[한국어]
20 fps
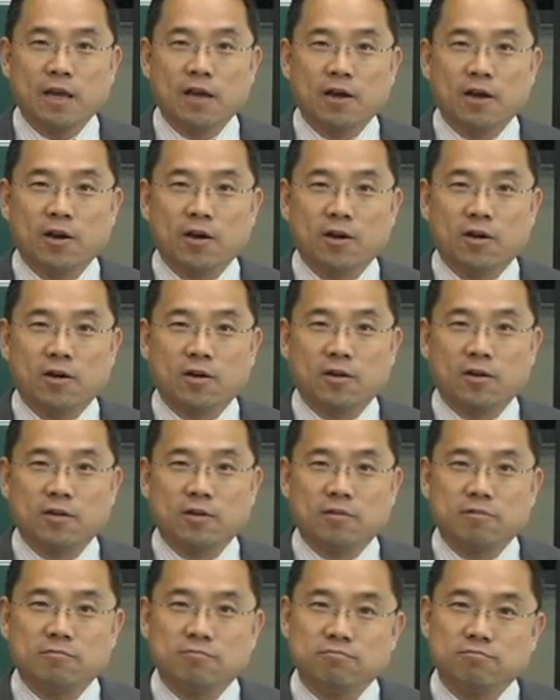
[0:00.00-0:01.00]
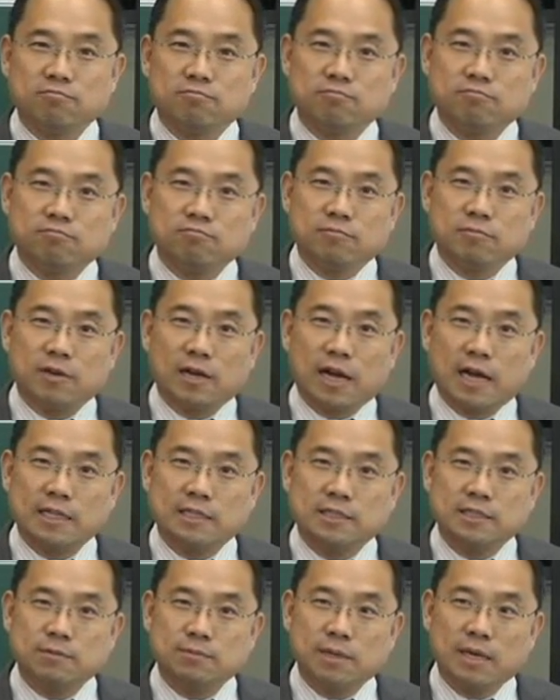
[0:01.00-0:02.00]
어,
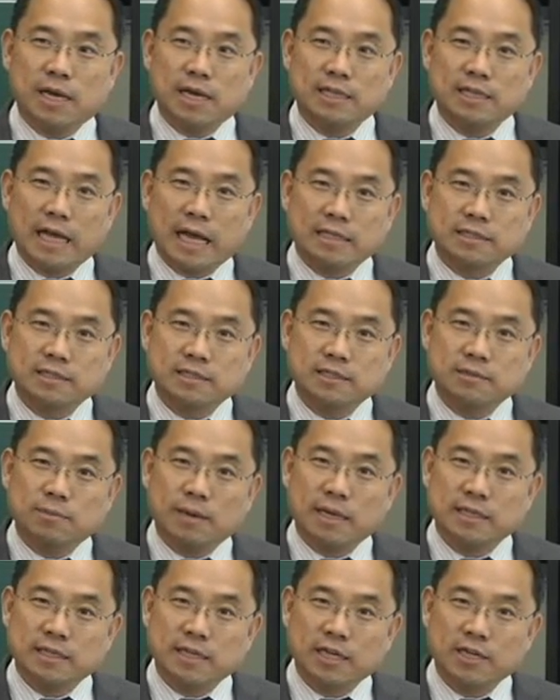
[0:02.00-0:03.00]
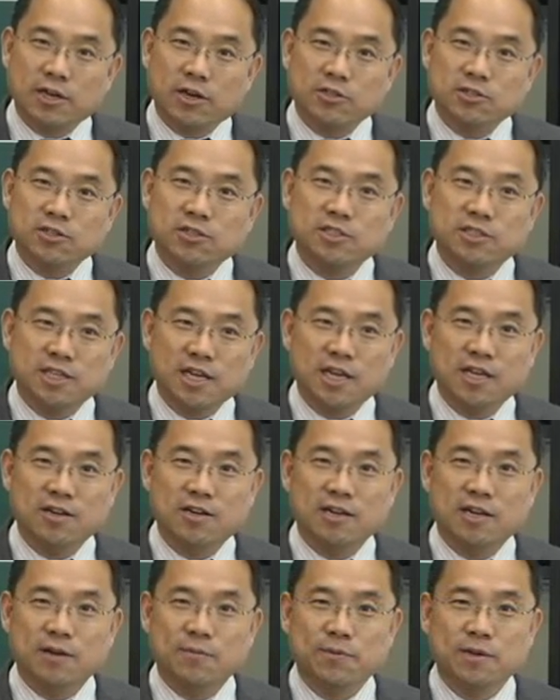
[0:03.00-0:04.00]
아침에 한 5시 반이나 6시에
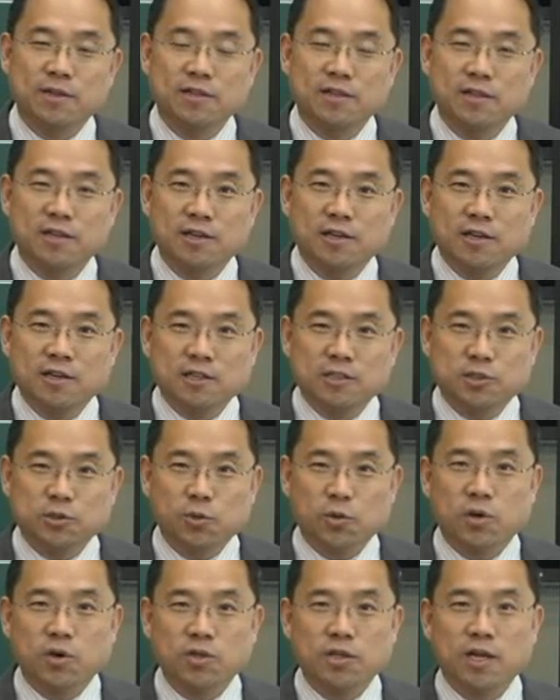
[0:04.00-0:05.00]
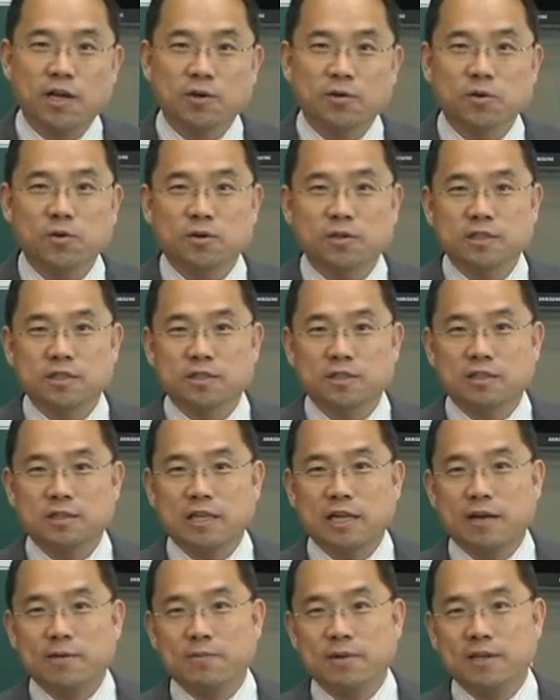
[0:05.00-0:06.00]
일어나면 시원하고 그, 그
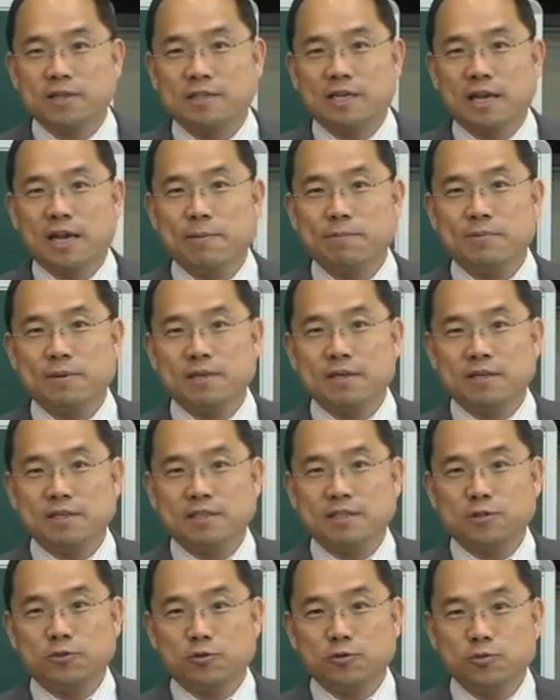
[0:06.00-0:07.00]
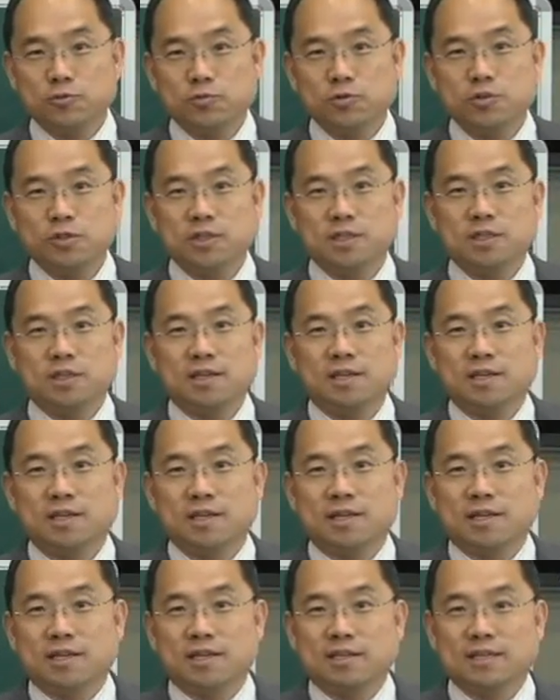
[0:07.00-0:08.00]
다음에 이제 햇빛이 충분히
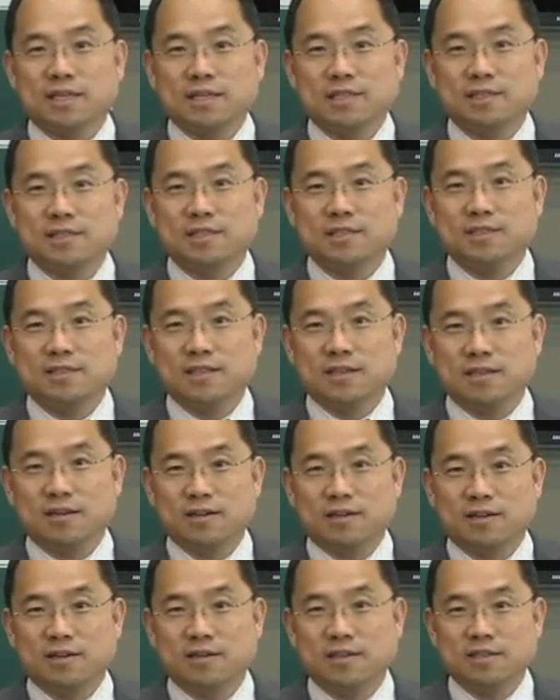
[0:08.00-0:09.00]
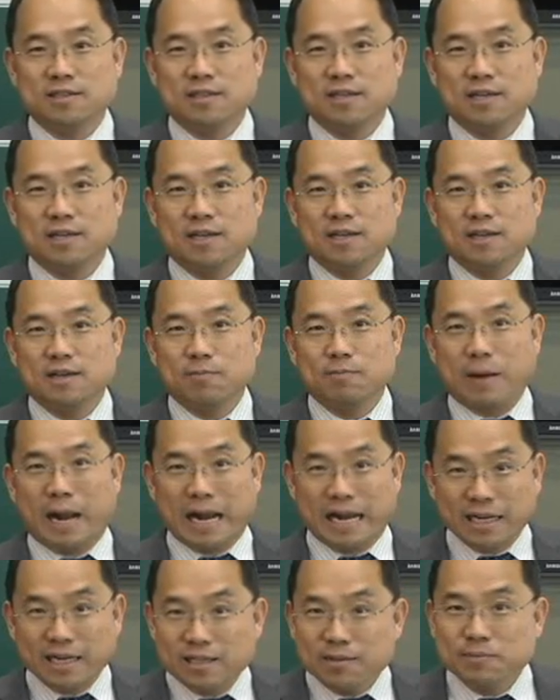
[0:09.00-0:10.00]
사실은 어 이제
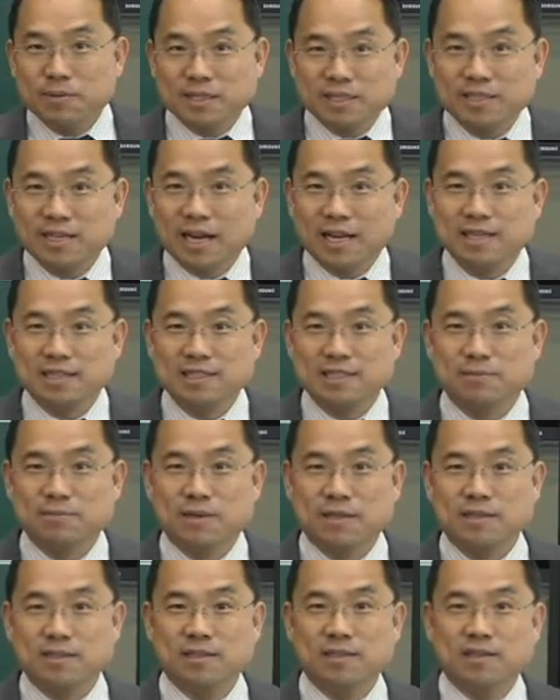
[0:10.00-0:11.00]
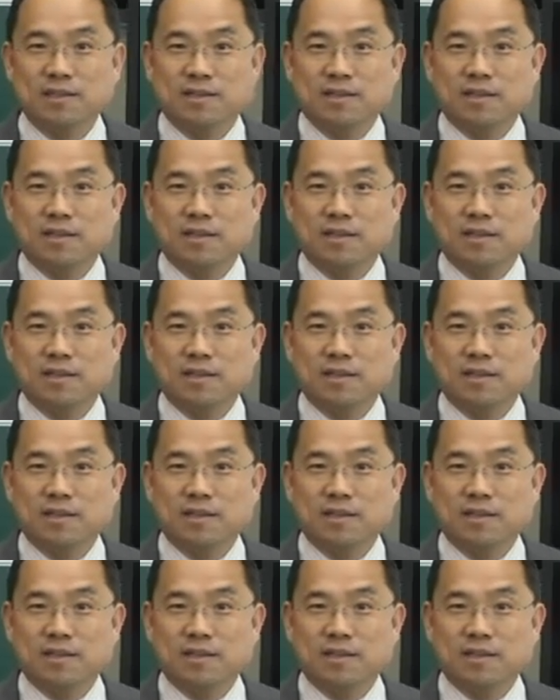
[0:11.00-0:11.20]
밝은 빛은 아니지만은